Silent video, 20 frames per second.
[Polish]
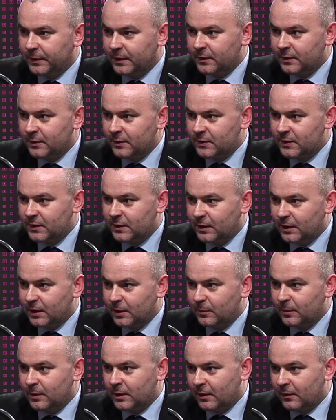e,
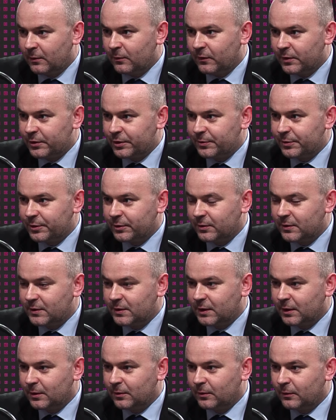zginęły. Ja uważam, że to
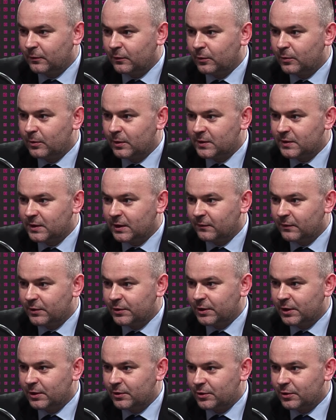jest jedno w ogóle z
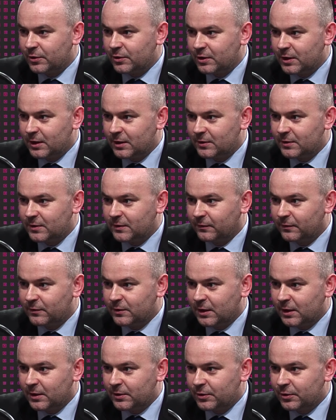najważniejszych śledztw w
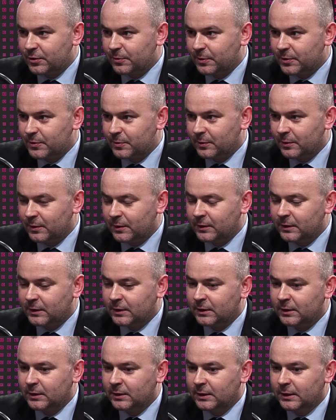dziejach
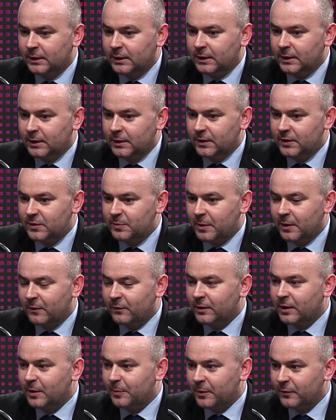Rzeczypospolitej i
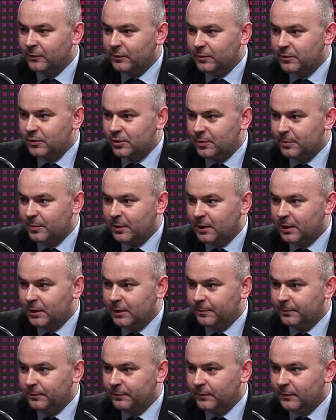sprawę na pewno
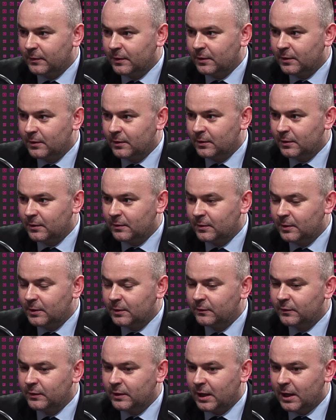trzeba e,
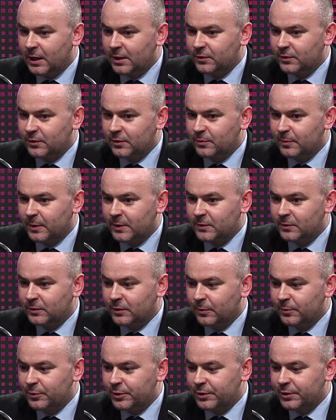wyjaśnić. Bardzo
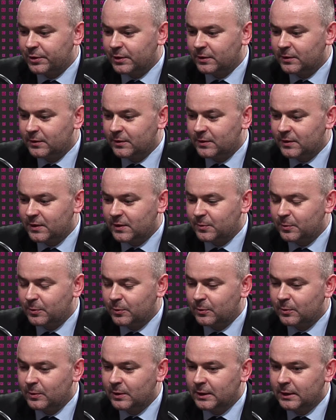dobrze, że
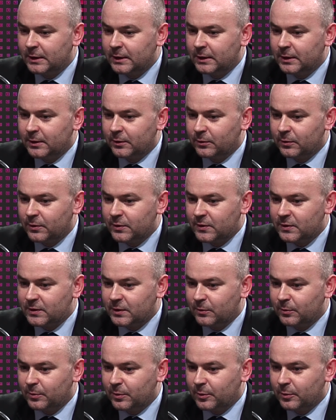zespół, który
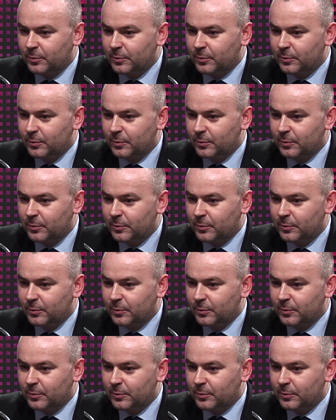został